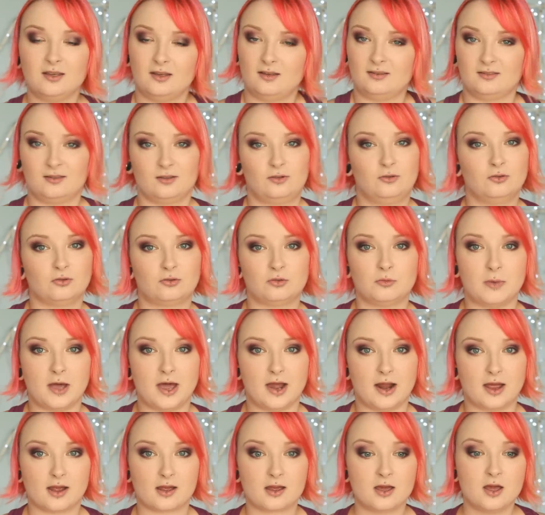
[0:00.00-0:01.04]
i innych
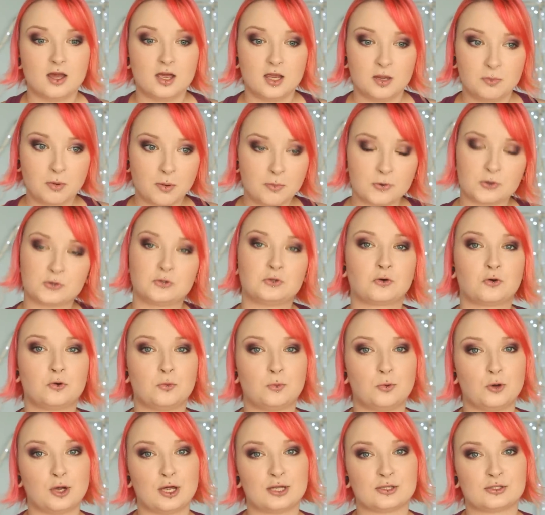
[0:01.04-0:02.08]
youtuberek. Po prostu
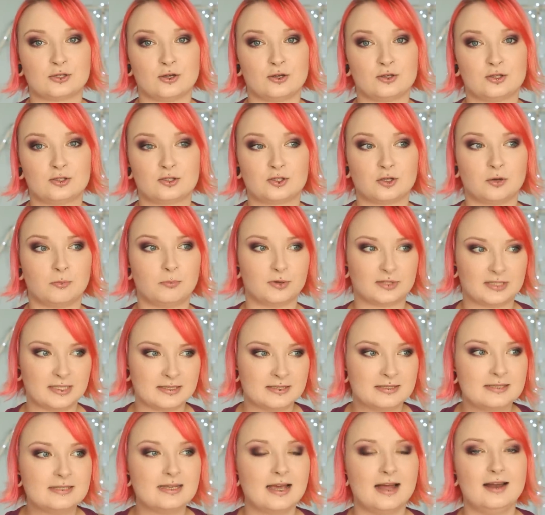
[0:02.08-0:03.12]
kupuje coś, co
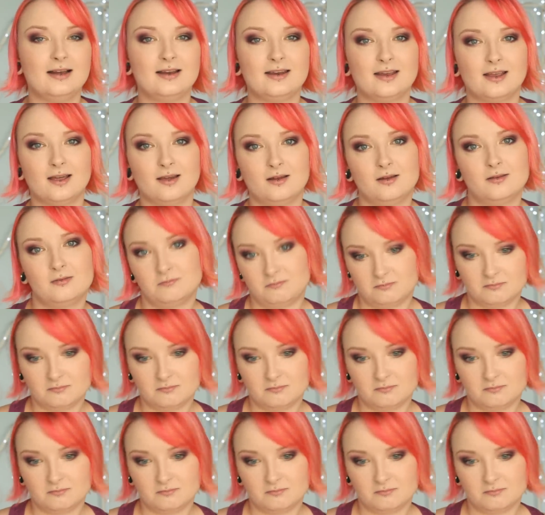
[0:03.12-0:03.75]
potencjalnie